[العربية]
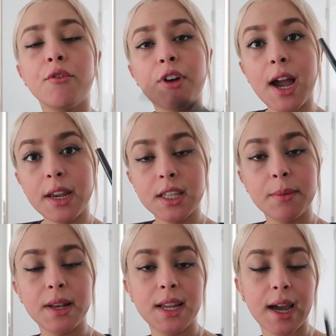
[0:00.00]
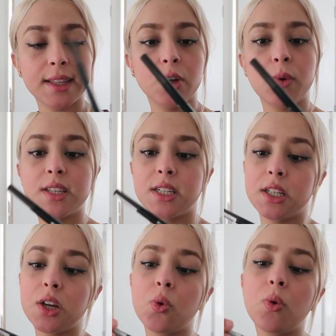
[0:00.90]
فانا دابا اللي غادي
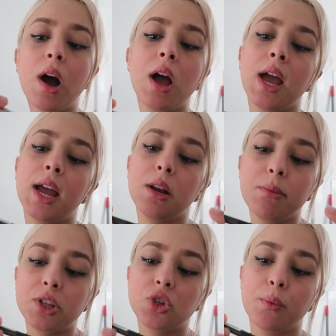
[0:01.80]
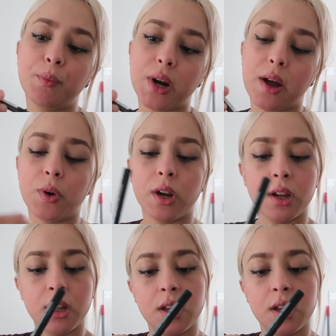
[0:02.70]
يواتيني هو الميديوم براون